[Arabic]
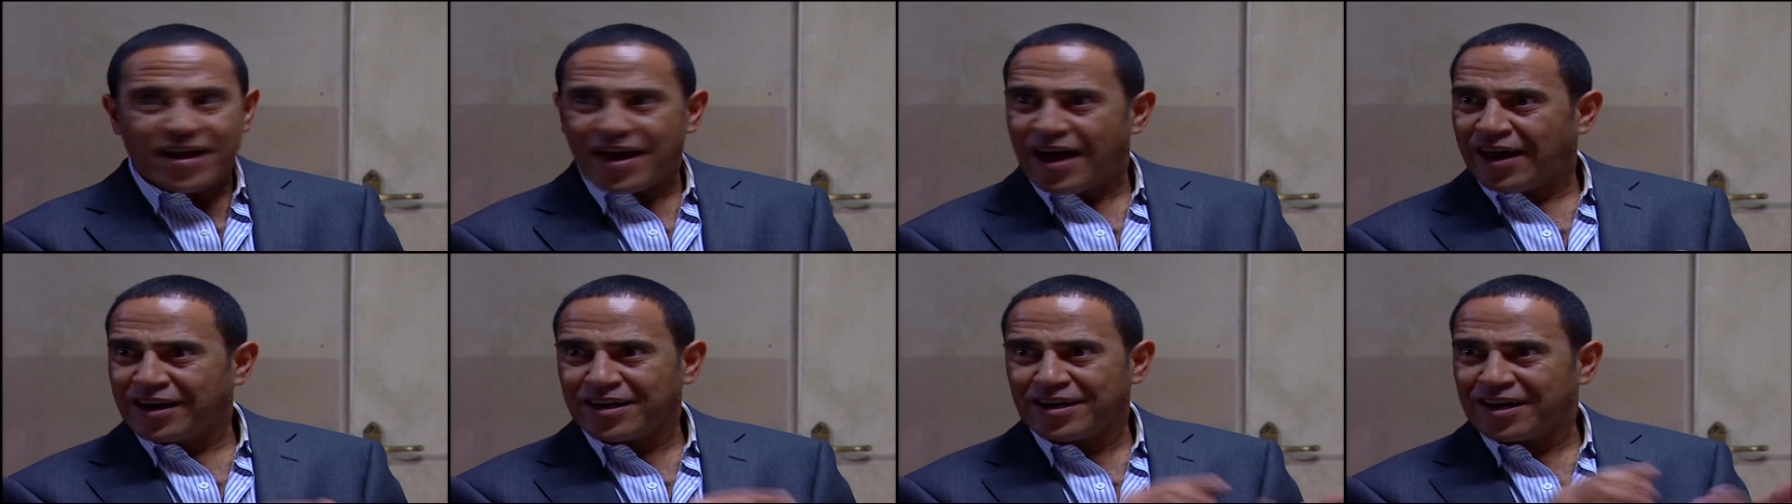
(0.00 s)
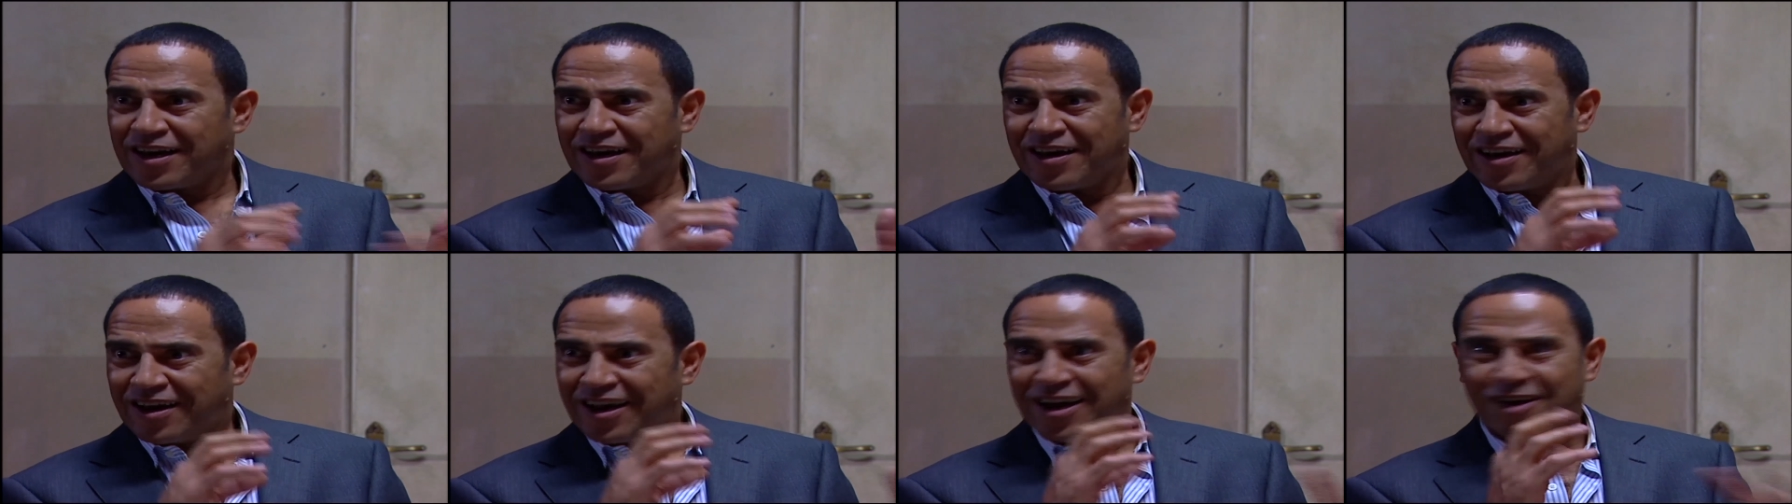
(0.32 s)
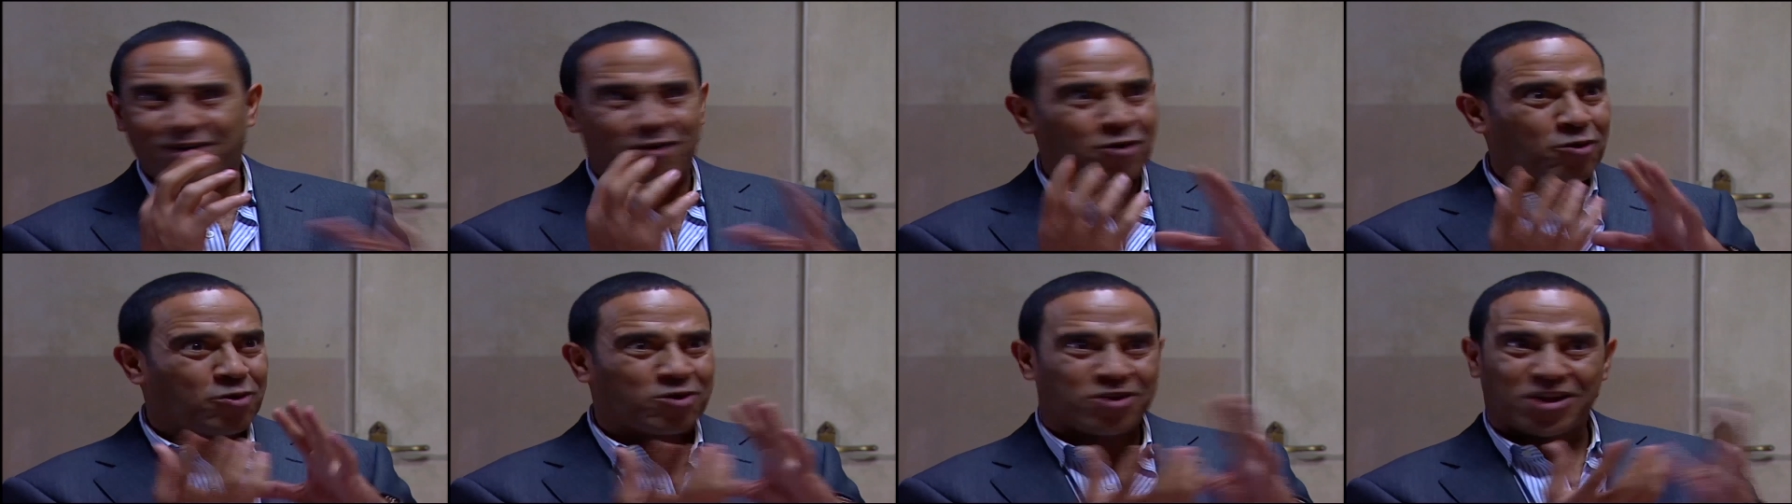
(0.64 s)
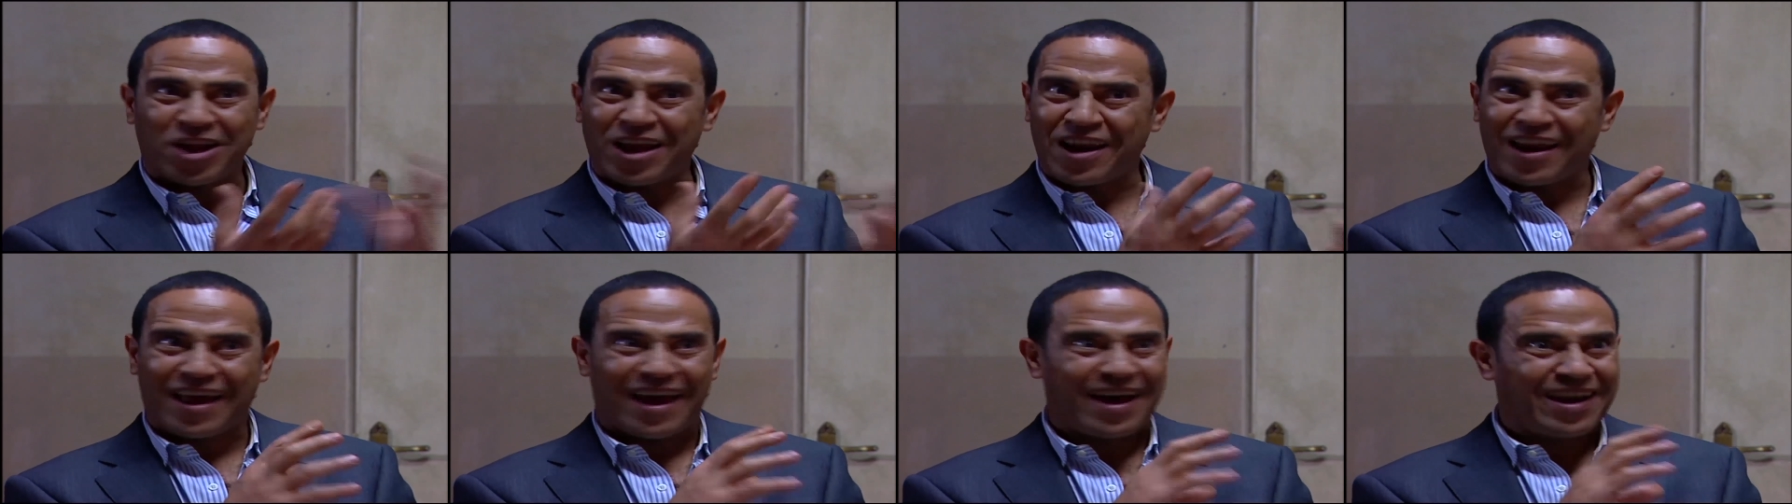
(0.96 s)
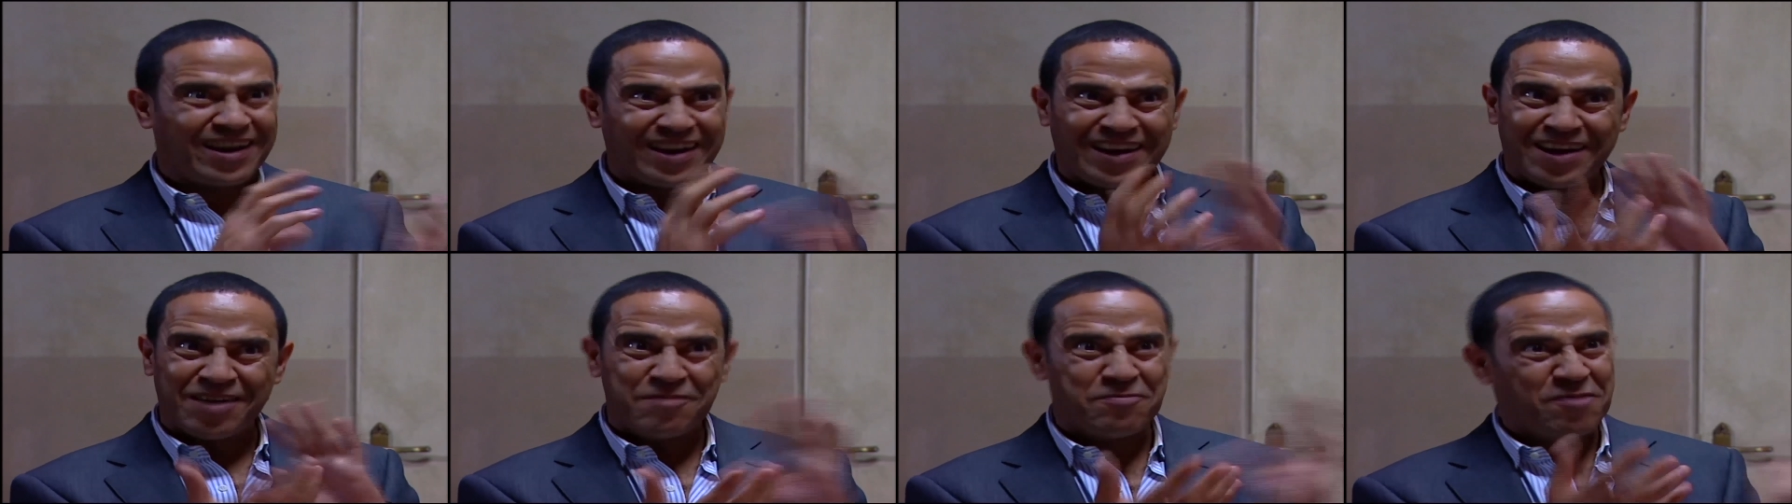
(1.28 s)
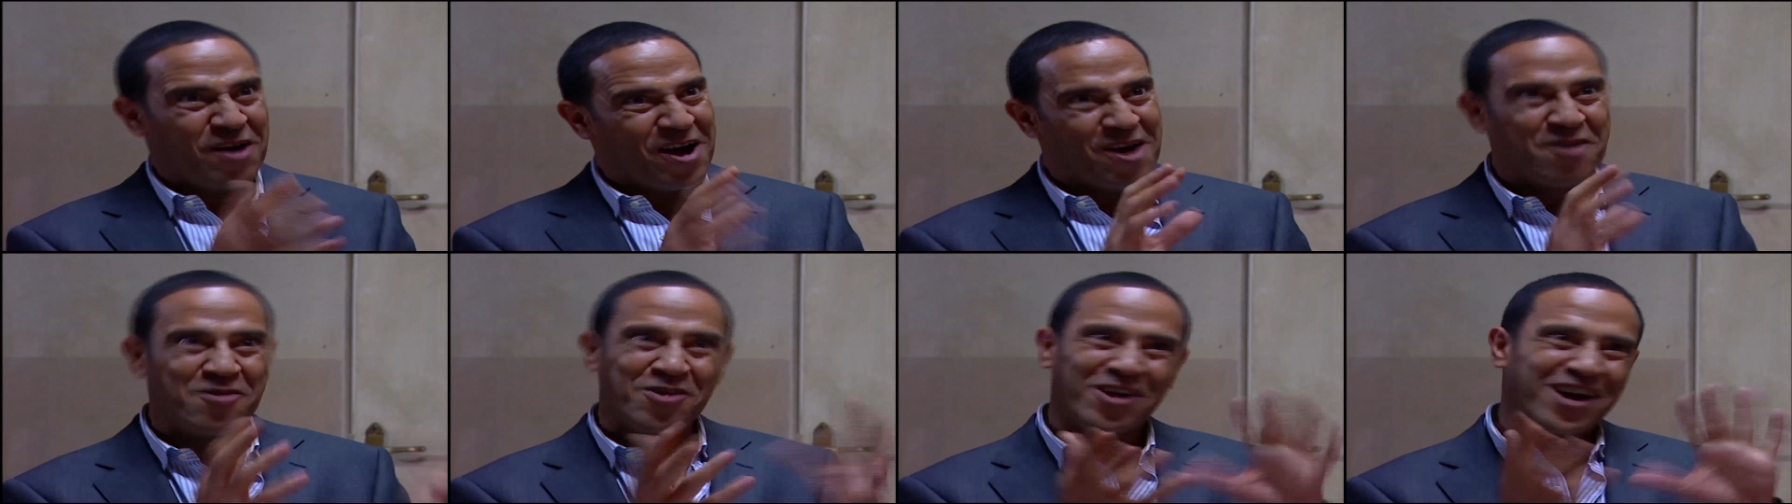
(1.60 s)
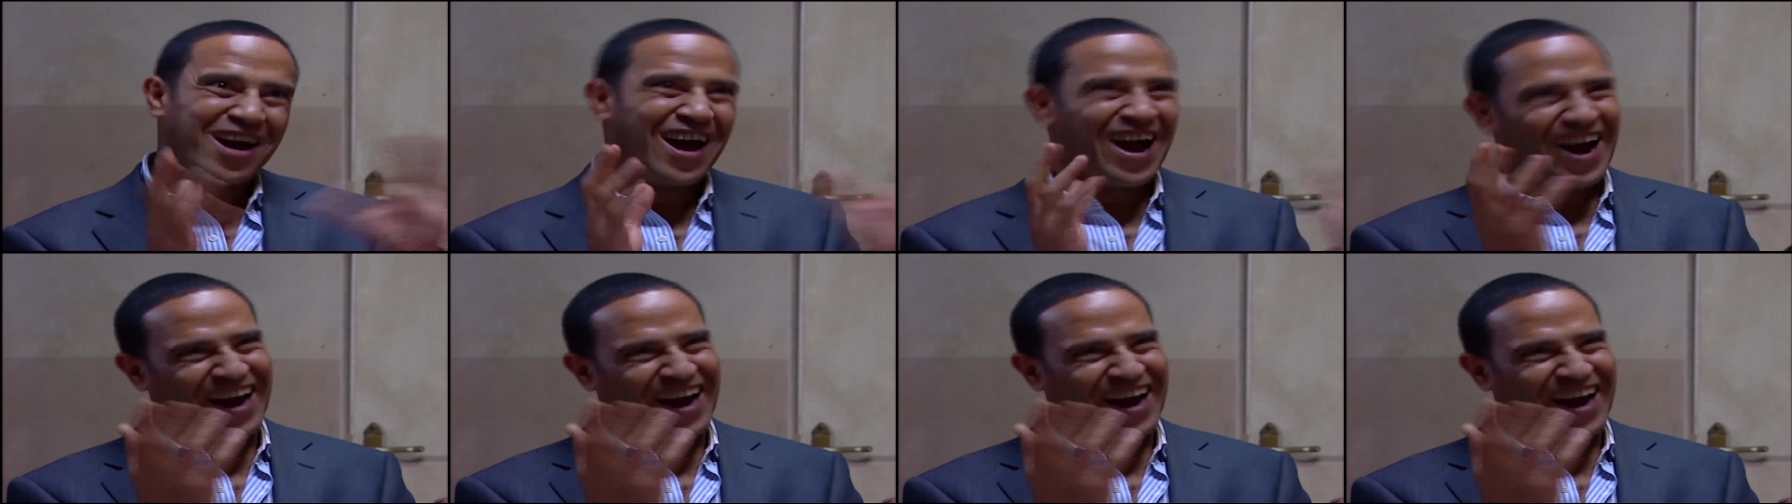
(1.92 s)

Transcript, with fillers: يعني كوكتيل غريب قوي